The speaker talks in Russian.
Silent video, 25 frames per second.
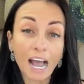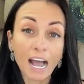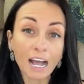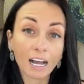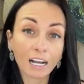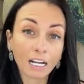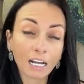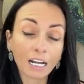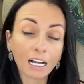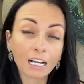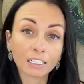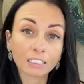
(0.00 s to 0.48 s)
а
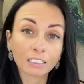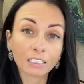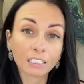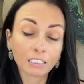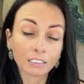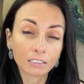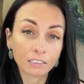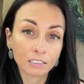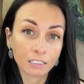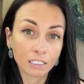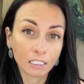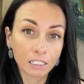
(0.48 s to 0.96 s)
как
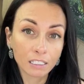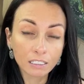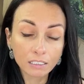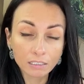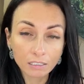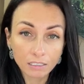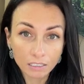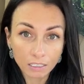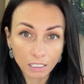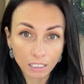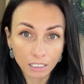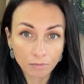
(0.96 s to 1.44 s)

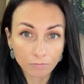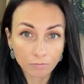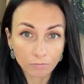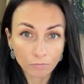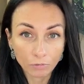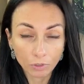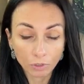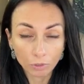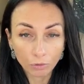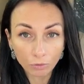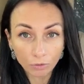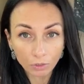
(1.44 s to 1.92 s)
разделиться
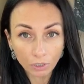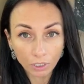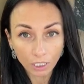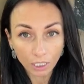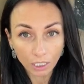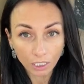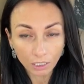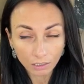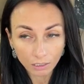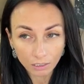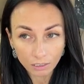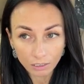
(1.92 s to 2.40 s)
ну
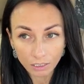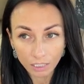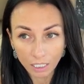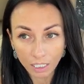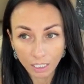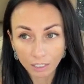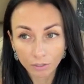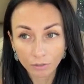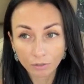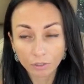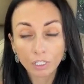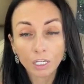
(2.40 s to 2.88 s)
никак не
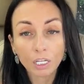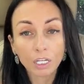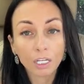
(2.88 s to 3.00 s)
знают.